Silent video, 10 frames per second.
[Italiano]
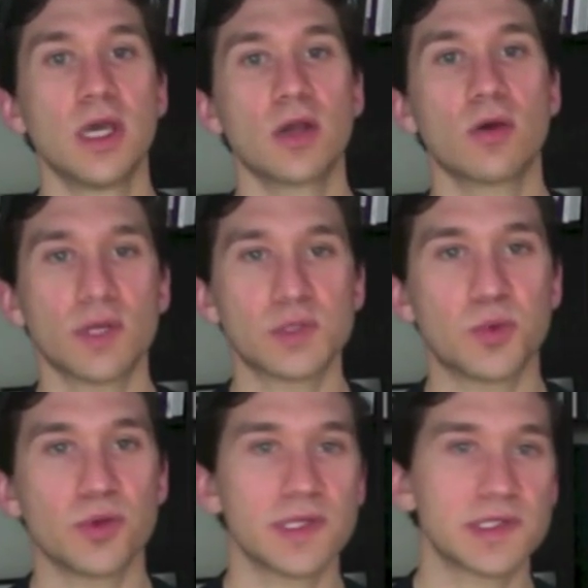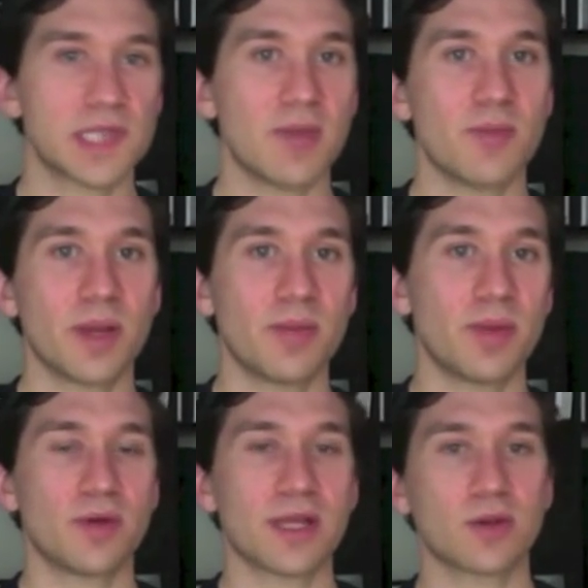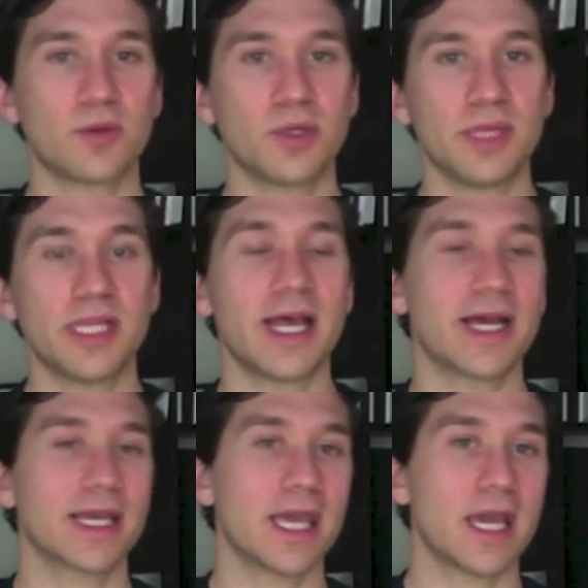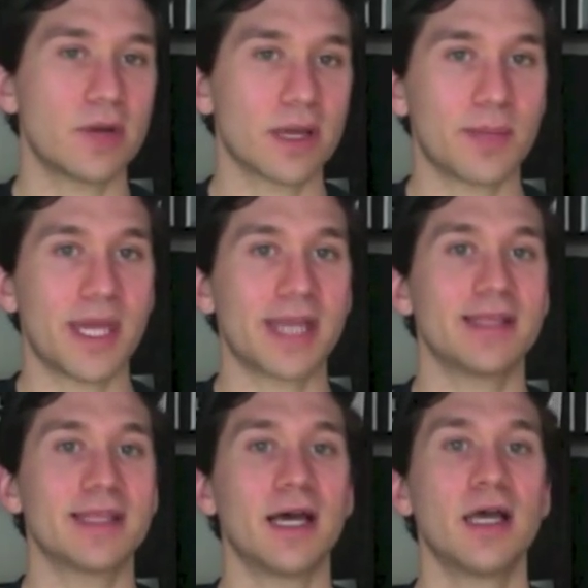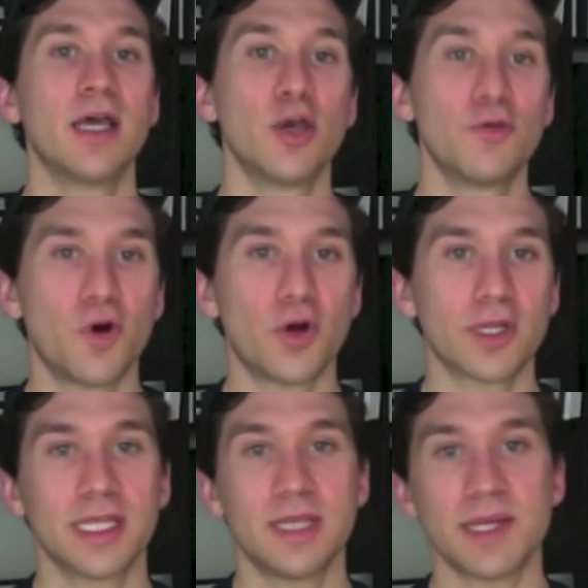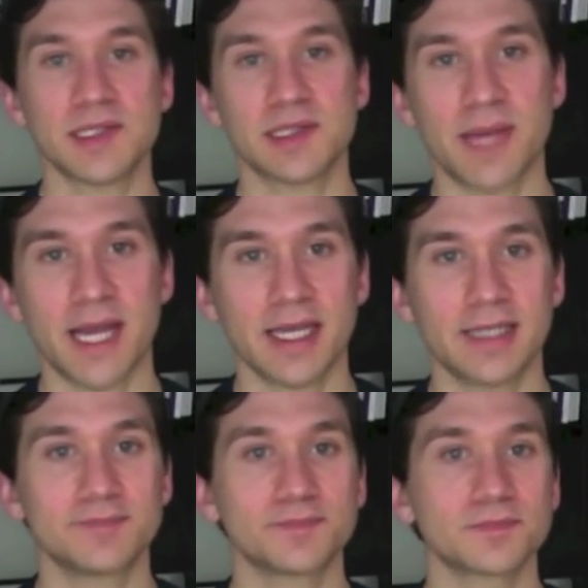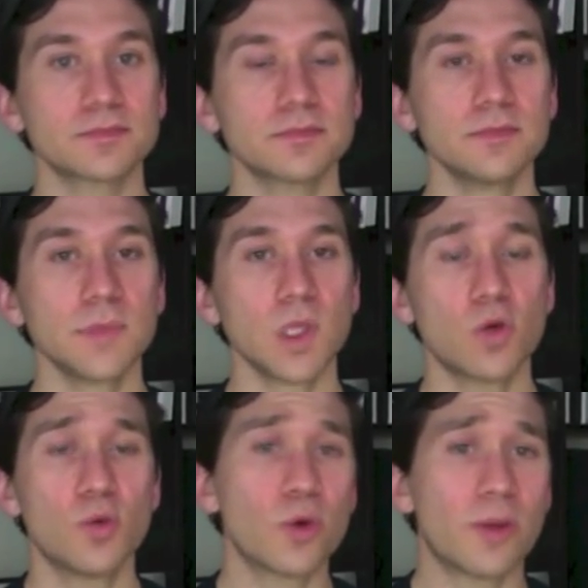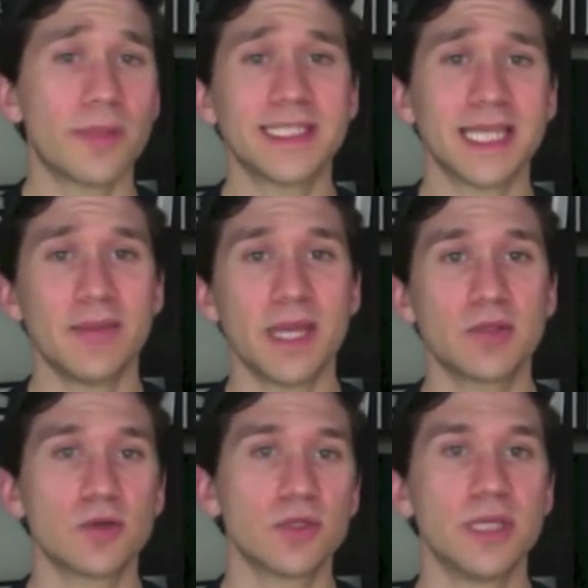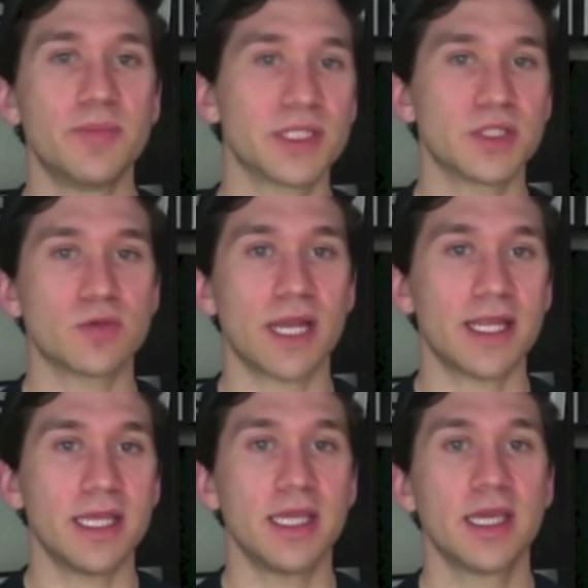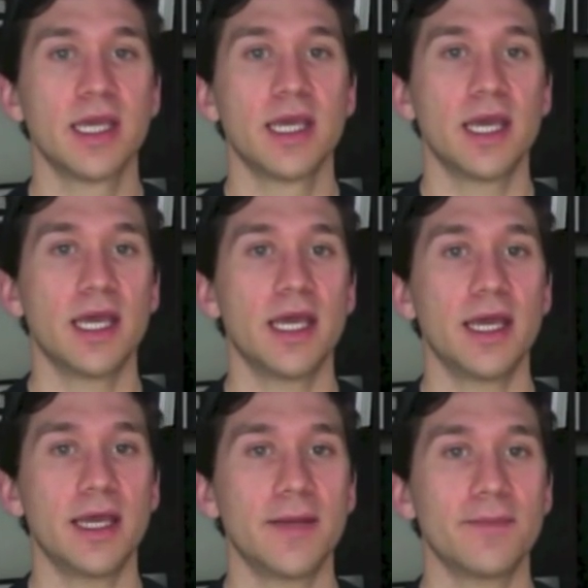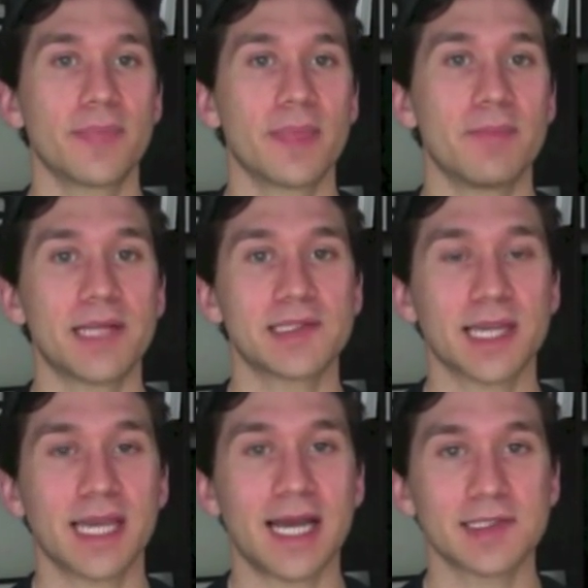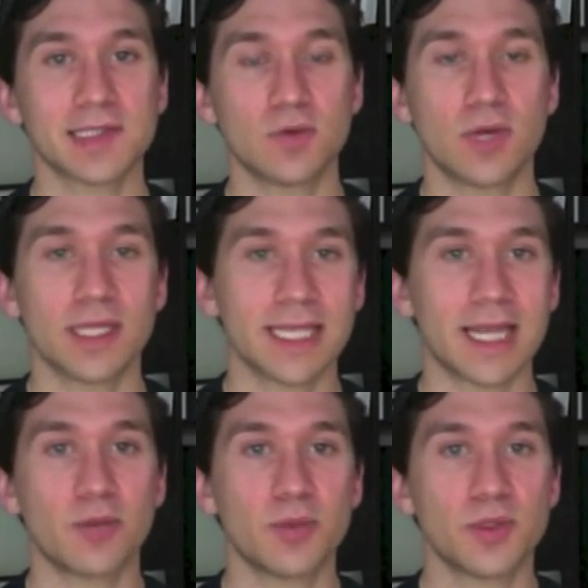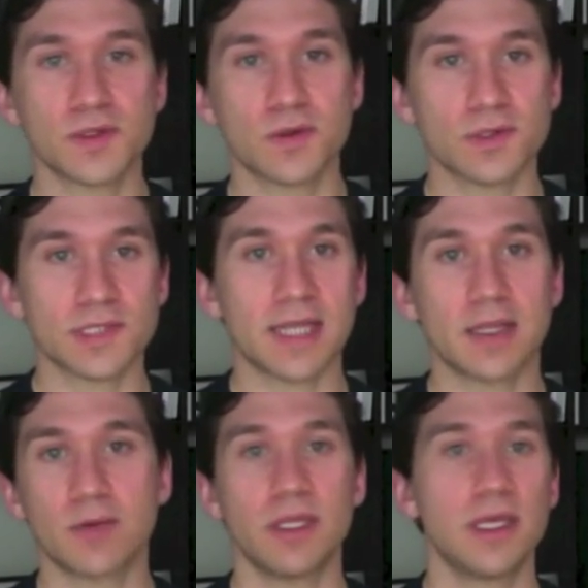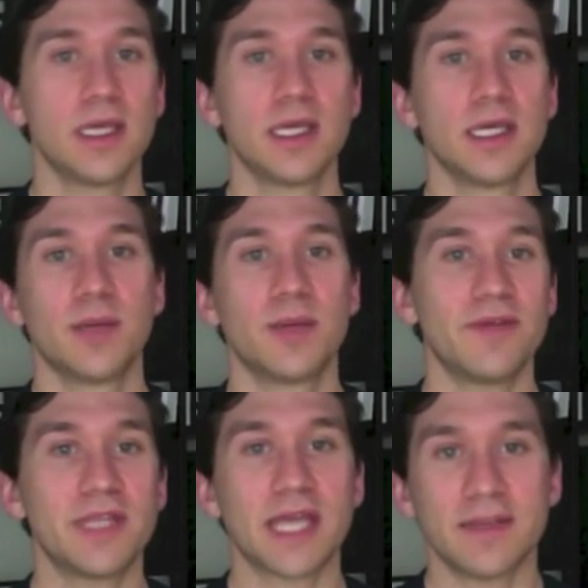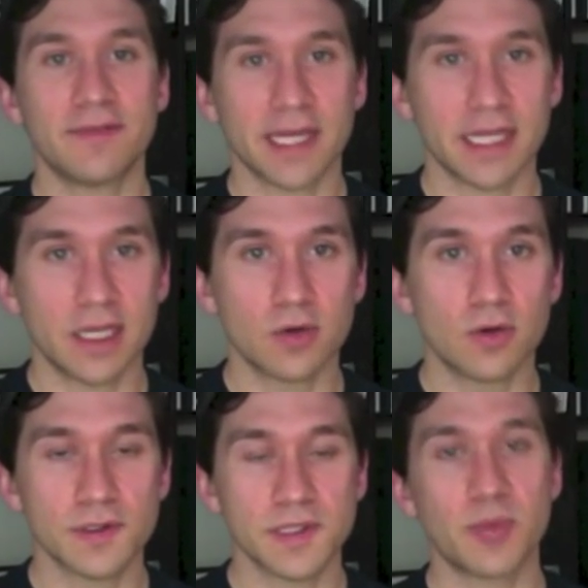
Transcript: corrisponde sempre per un altro bodybuilder anche a una perdita forte di massa magra comunque a mantenimento di percentuale di eh, massa grassa durante l'anno piuttosto costante, quindi per evitare di fare delle corse.